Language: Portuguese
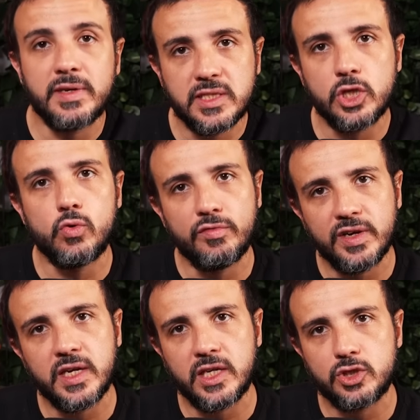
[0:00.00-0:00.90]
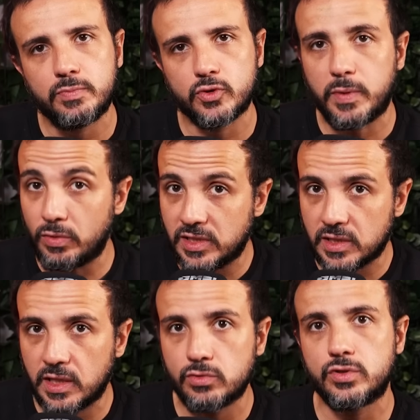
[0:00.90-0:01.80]
esse inconveniente para os
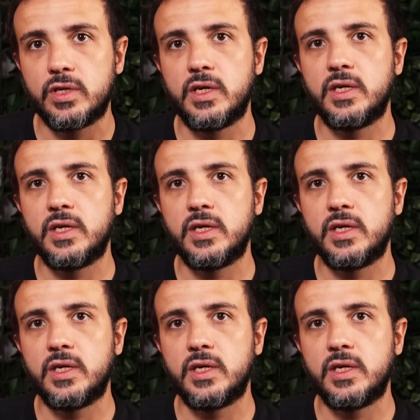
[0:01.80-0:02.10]
paulistanos,